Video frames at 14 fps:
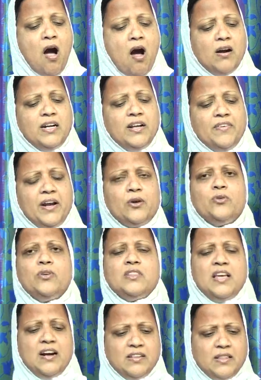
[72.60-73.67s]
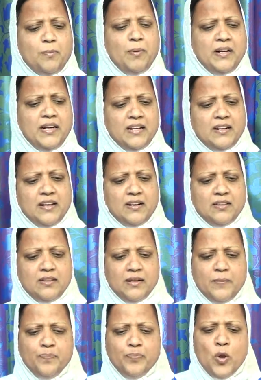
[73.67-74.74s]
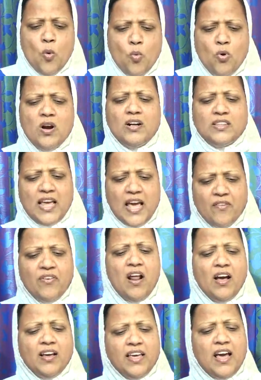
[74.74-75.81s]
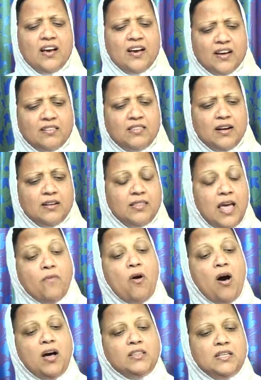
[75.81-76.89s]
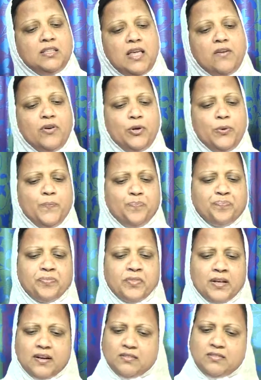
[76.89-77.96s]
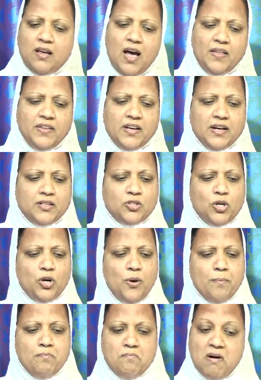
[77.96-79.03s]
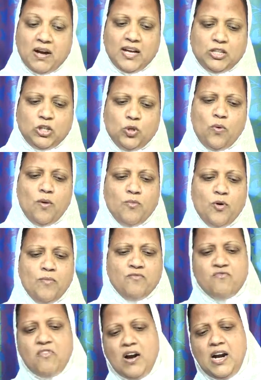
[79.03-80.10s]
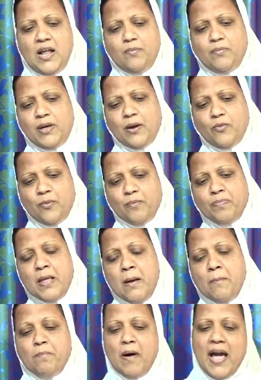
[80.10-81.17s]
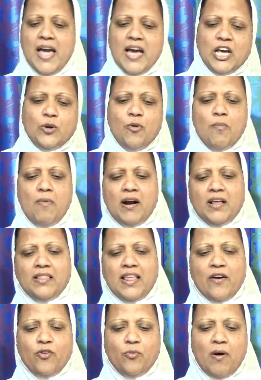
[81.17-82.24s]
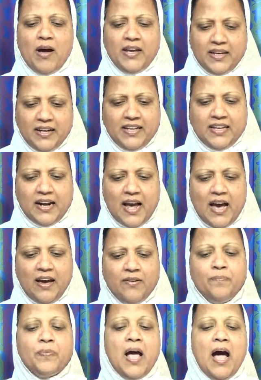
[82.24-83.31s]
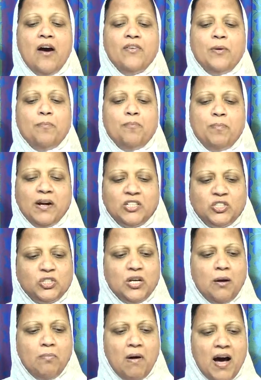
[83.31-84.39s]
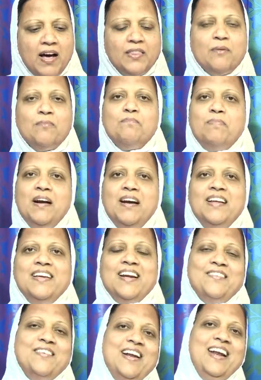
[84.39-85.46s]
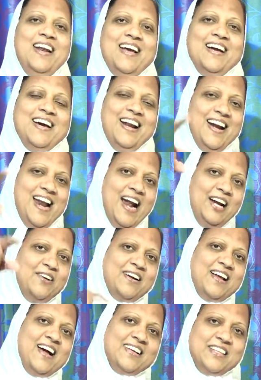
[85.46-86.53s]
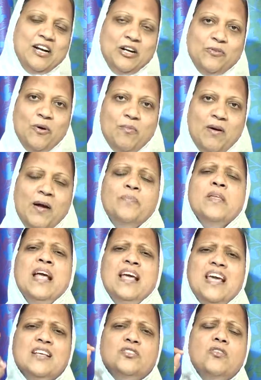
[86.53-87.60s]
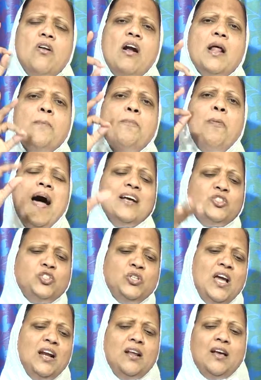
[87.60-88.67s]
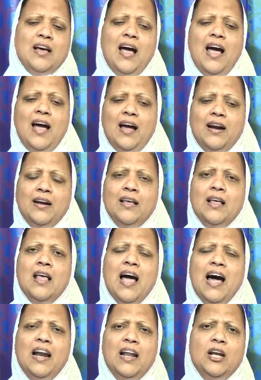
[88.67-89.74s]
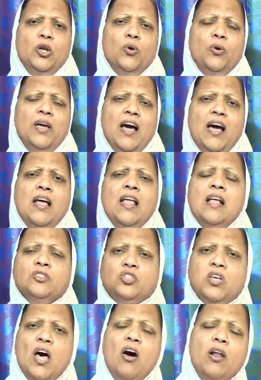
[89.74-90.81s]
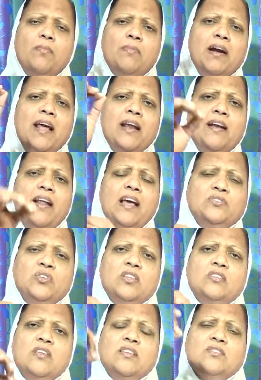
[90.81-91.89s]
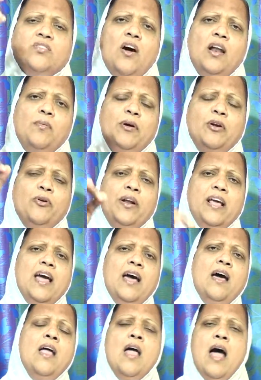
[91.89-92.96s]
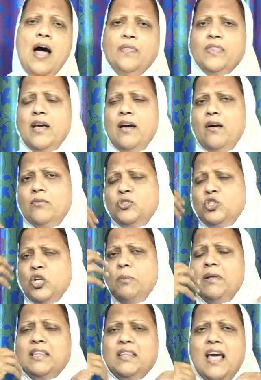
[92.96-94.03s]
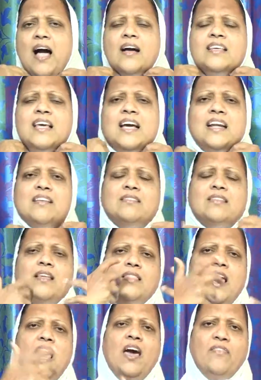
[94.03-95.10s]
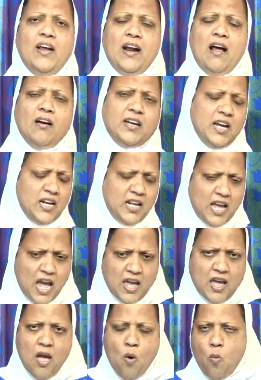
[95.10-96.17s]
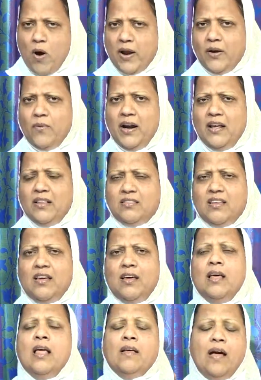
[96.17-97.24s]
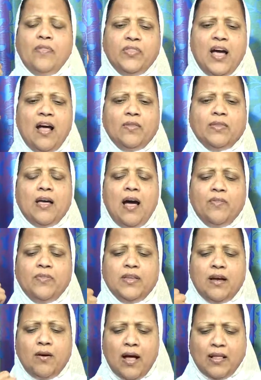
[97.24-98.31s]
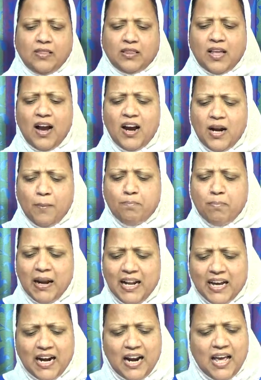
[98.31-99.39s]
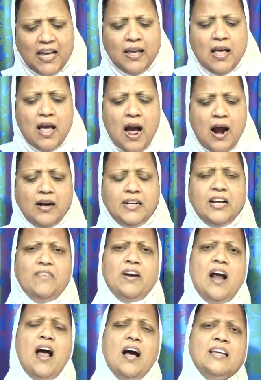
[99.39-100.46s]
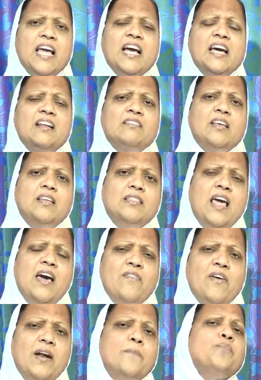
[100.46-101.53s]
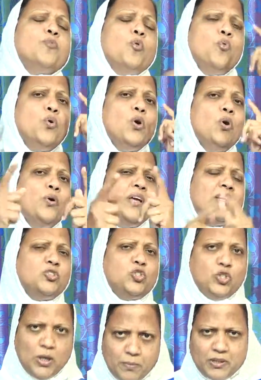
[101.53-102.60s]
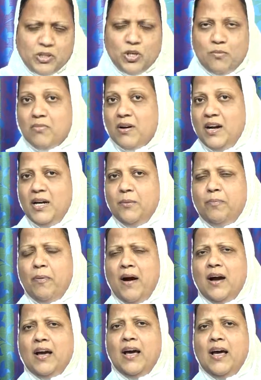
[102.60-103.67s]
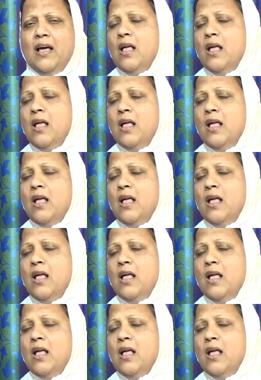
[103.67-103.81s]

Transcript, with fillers: ஆண்டவரை குறித்து எழுதப்பட்டிருக்கிறது உங்கள் தேவனாகிய கர்த்தர் தேவாதி தேவனும் கர்த்தாதி கர்த்தரும் மகத்துவமும் வல்லமையமும் பயங்கரமுமான தேவனுமாய் இருக்கிறார் அவர் பட்சபாதம் பண்ணுகிறவர் அல்ல கரெக்ட் ஆண்டவருக்காக தட்டுவோமா இஸ் நாட் அ பார்ஷியல் காட் லூயா சாலமனை நேசித்து சோலமனுடைய அந்த ஜபத்தை அங்கீகரித்த தேவன் அக்கினியை வரவழைத்து அந்த அந்த அந்த அந்த தகன பலிகளை ஆண்டவர் அங்கீகரித்த தேவன் உங்களுடைய ஜபத்தையும் கண்டிப்பாக